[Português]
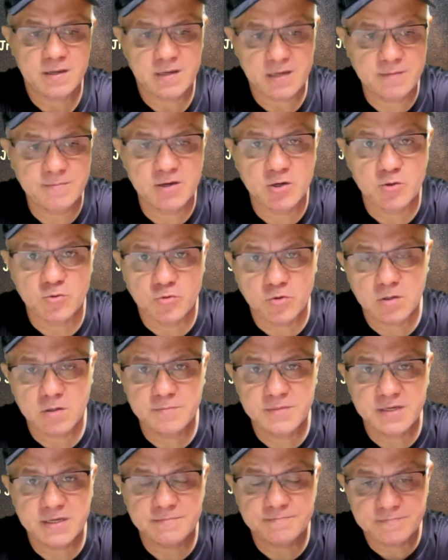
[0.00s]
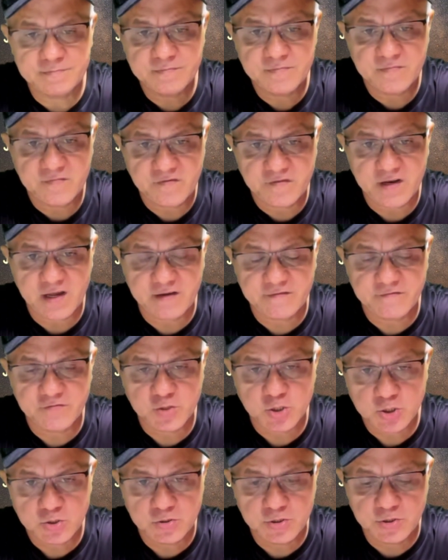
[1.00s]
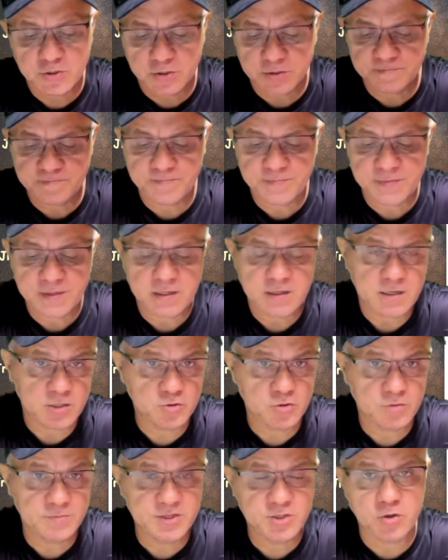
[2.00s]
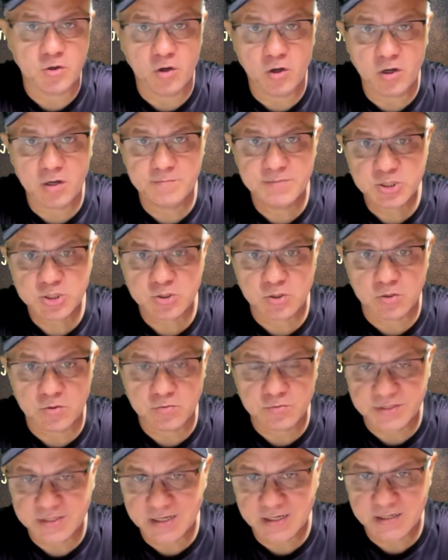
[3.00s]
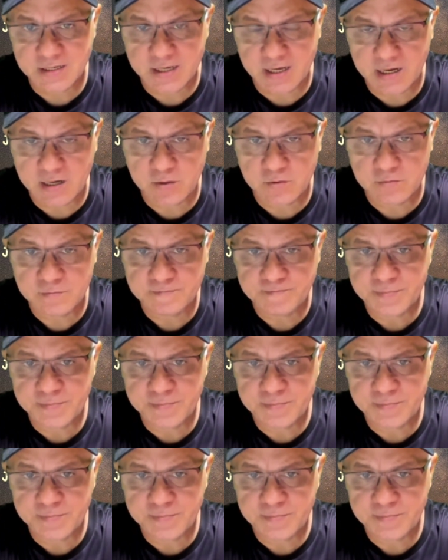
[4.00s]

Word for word: Em meu nome, Flávio Júnior, em nome do Robson Daniel,